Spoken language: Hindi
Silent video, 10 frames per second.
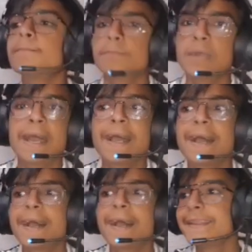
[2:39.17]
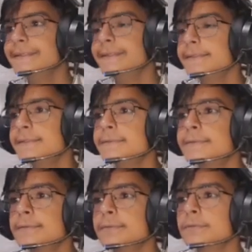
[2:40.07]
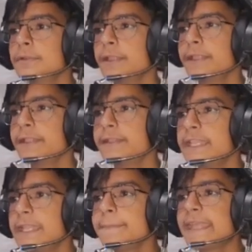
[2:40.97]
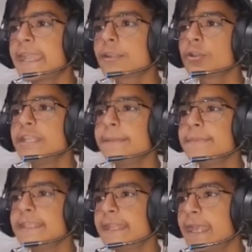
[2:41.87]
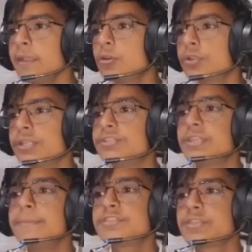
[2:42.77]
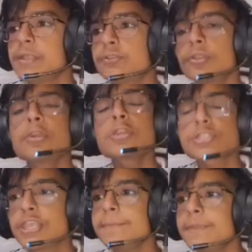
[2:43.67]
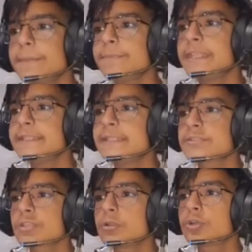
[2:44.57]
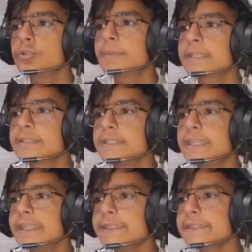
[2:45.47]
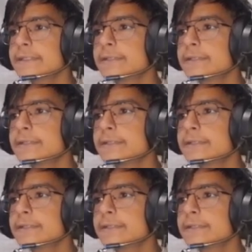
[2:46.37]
भाई नेम टैग को नेम दे रहा है और इसे भी से दोनों को सेम नेम दे दिया चलो कोई बात नहीं डेट